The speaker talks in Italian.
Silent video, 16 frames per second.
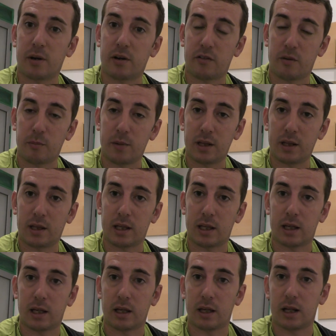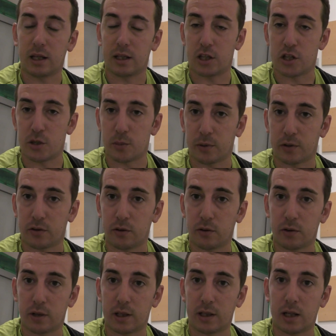brevemente
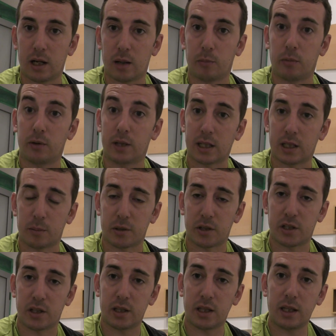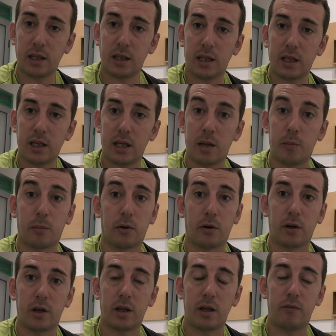l'anticipazione della puntata precedente e
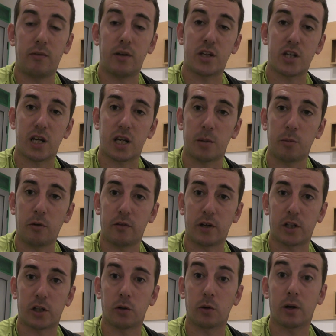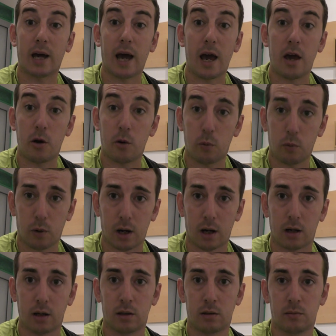poi viaggeremo verso Cairo
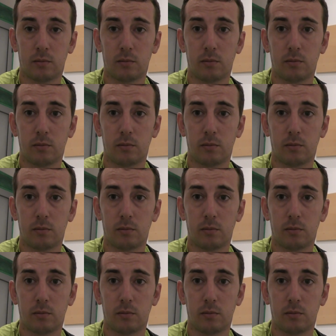One.